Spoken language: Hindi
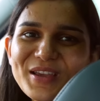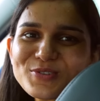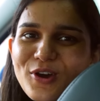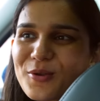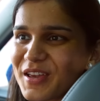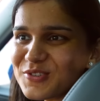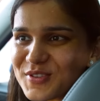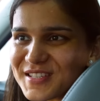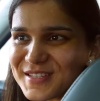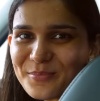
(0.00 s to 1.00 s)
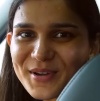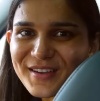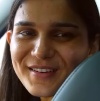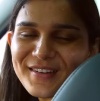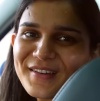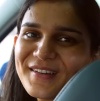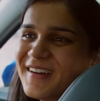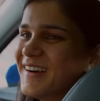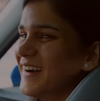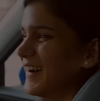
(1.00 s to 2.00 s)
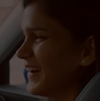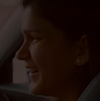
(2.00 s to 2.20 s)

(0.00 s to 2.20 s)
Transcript: सौरभ के 130 नंबर